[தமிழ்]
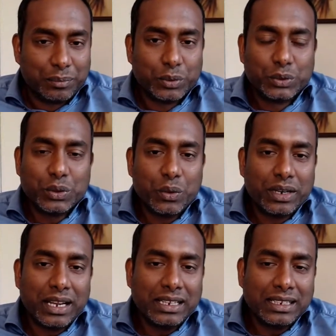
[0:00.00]

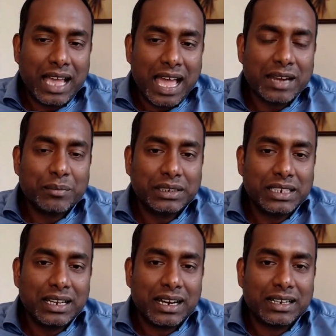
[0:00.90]
புற்றுநோயை
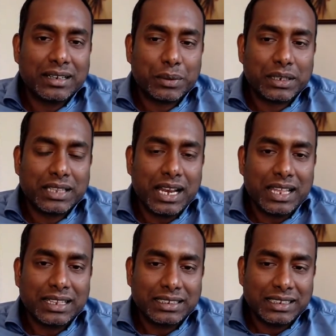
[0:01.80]
ஆரம்பத்திலே
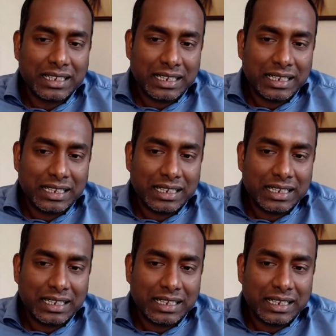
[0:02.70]
கண்டுபிடித்தால் அதை